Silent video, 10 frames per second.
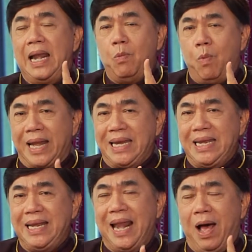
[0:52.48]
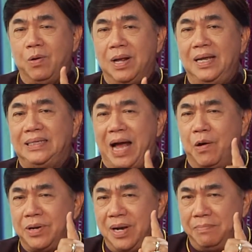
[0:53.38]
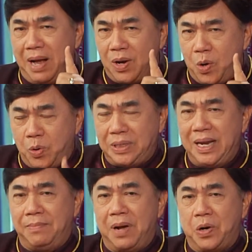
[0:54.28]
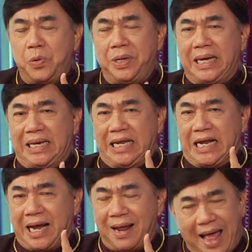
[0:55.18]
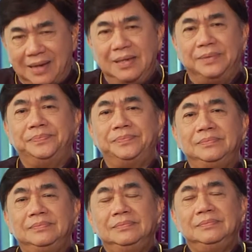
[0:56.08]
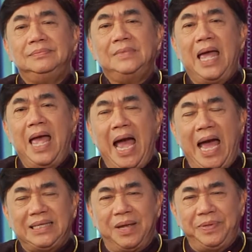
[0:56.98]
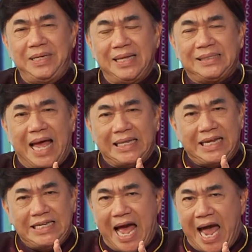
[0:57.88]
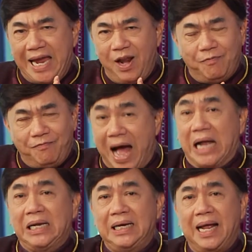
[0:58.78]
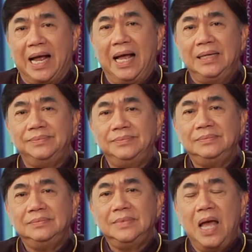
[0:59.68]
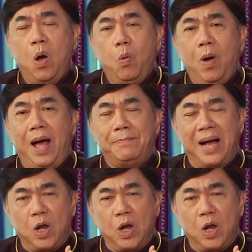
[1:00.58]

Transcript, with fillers: วันนี้เราก็เลยจะเอาเรื่องมังคุดเนี่ยมาคุยกันอีกครั้งหนึ่งให้อาจารย์พิเชษสาธยายให้เราฟังเลยนะคะ ว่ามัง